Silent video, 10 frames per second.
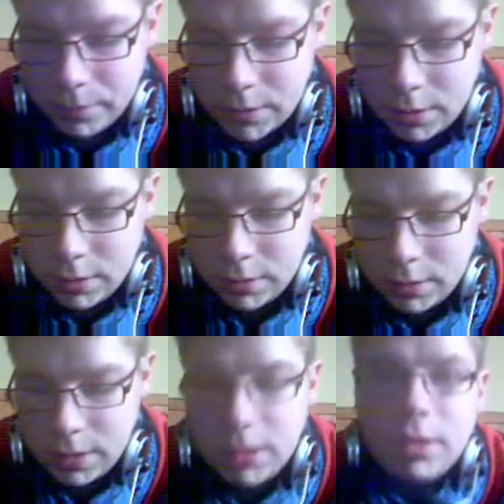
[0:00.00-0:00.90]

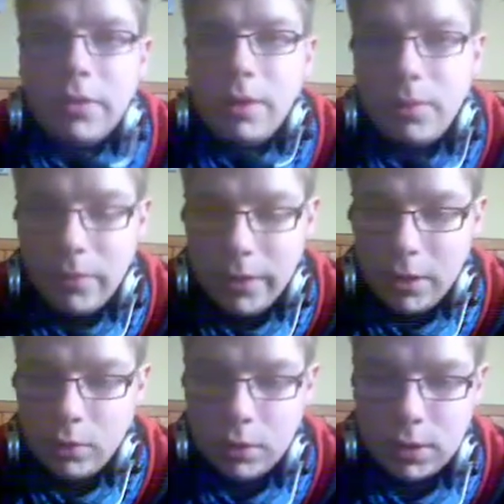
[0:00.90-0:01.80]
Und ja, deswegen habe ich es mir wieder
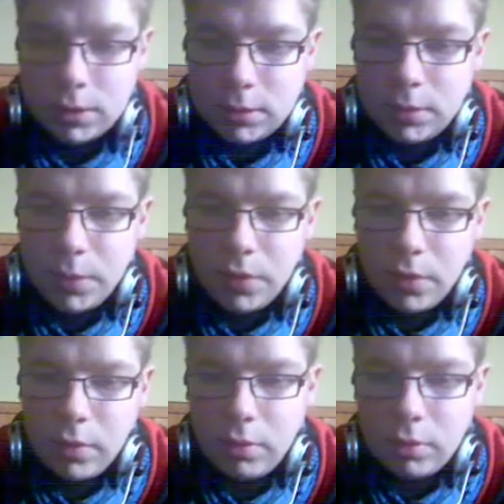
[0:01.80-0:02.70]
geholt und bin jetzt
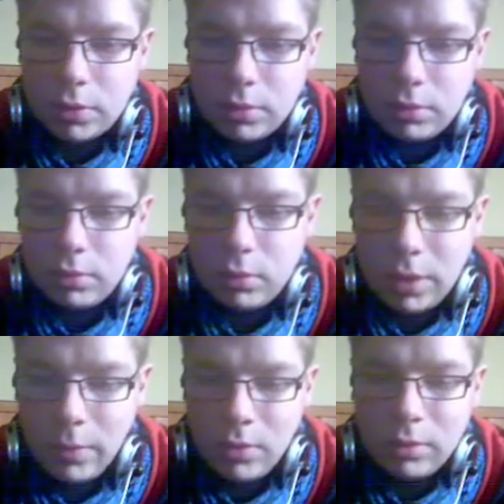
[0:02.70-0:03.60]
auch schon gut
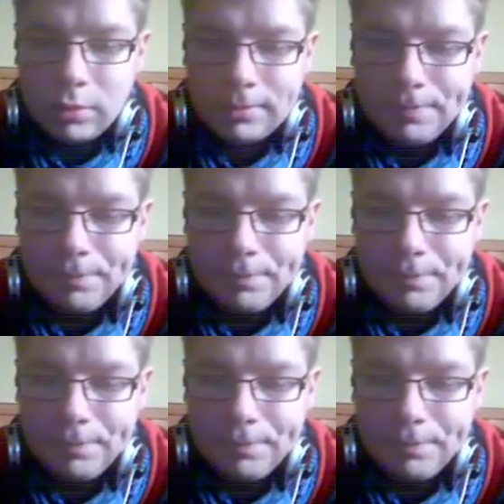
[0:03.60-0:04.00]
am Zocken.